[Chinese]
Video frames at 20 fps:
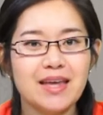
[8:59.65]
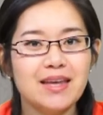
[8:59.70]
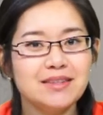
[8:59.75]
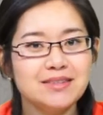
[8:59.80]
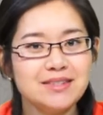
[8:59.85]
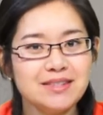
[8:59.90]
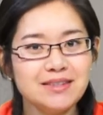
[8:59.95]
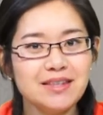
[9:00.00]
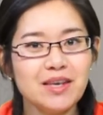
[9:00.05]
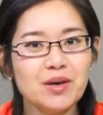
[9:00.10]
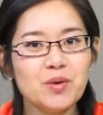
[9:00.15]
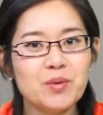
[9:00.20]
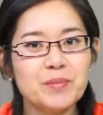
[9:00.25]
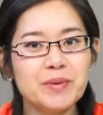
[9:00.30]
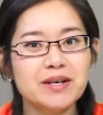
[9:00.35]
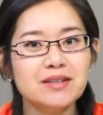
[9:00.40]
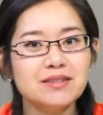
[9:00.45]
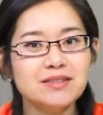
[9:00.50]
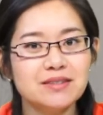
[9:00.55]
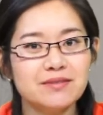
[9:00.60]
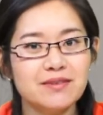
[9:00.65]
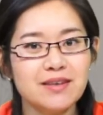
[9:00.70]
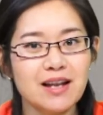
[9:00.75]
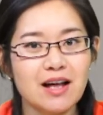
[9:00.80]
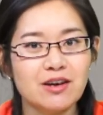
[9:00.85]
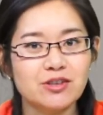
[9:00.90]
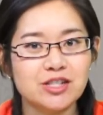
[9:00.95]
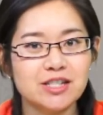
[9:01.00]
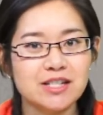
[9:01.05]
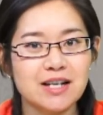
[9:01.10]
今天我们和子飞
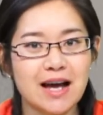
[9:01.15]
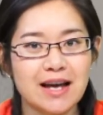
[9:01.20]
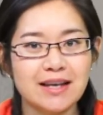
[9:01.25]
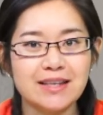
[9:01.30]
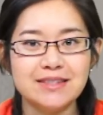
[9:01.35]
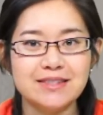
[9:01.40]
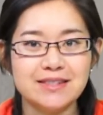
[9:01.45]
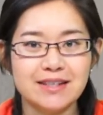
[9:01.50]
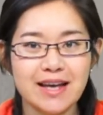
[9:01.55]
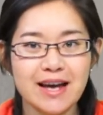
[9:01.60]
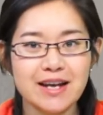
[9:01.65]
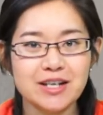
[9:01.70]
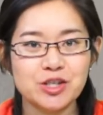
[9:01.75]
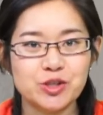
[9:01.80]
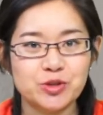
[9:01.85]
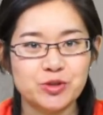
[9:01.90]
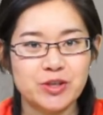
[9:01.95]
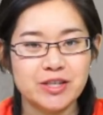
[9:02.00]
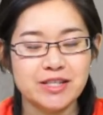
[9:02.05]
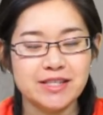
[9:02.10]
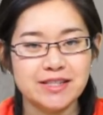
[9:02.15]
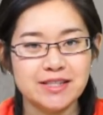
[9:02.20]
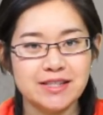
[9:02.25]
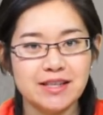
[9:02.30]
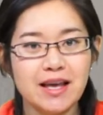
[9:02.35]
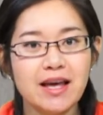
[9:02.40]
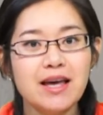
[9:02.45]
老师啊已经开始学习，